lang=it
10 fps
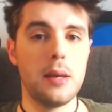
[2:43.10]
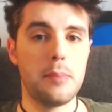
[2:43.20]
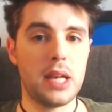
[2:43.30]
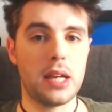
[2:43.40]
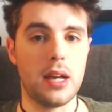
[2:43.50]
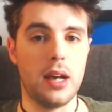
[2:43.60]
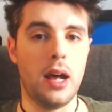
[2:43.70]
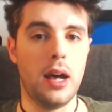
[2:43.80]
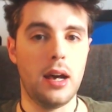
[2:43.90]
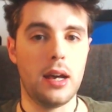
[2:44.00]
per
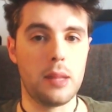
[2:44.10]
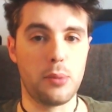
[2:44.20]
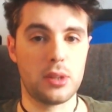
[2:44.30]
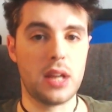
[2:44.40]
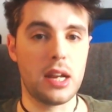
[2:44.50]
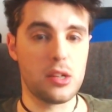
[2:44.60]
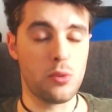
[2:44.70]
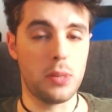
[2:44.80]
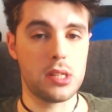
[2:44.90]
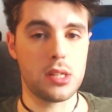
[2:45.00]
uh, riportare
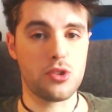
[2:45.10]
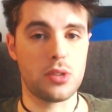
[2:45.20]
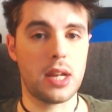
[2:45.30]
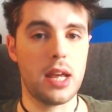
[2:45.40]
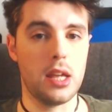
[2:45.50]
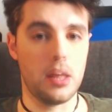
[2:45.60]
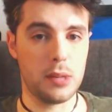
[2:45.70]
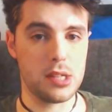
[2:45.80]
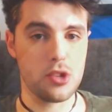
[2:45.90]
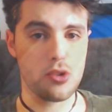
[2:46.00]
su PlayStation 3 e
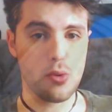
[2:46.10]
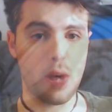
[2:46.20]
PlayStation